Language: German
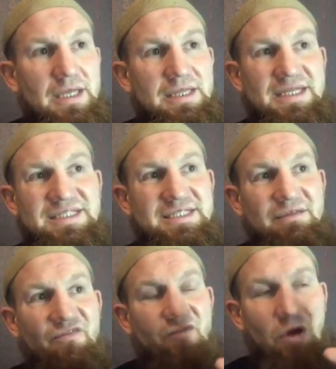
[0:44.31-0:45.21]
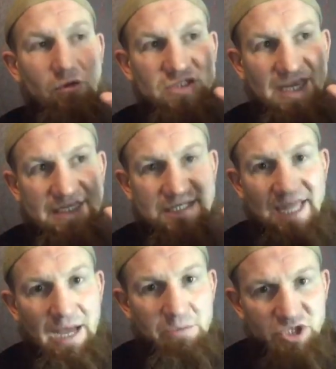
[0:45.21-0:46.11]
dass aus der
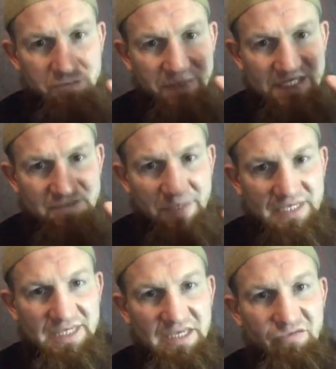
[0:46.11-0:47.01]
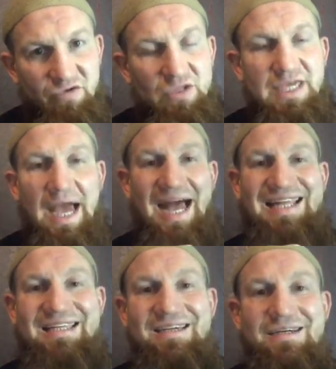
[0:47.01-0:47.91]
islamischen Perspektive die
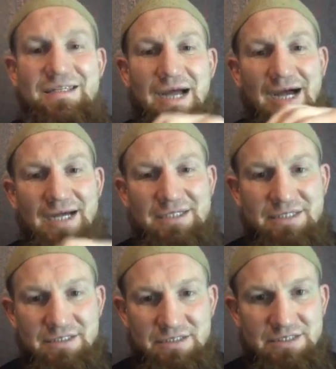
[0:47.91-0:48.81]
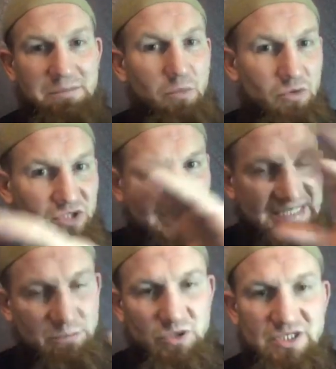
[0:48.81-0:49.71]
anderen Arten, die
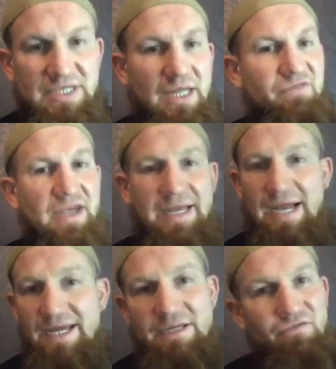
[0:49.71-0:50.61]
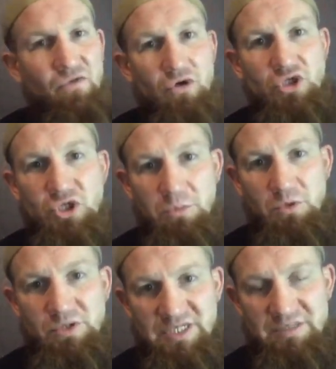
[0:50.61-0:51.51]
Monotheismus genannt werden, kein wirklicher
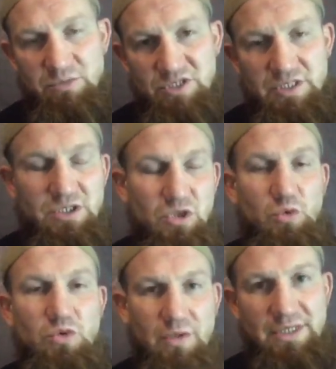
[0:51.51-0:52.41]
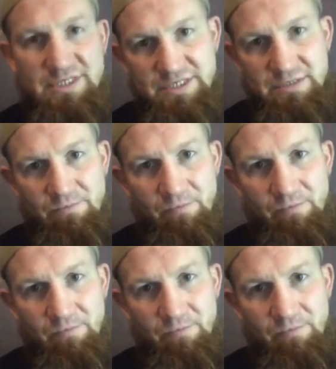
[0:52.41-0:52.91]
Monotheismus sind, Juden und Christen.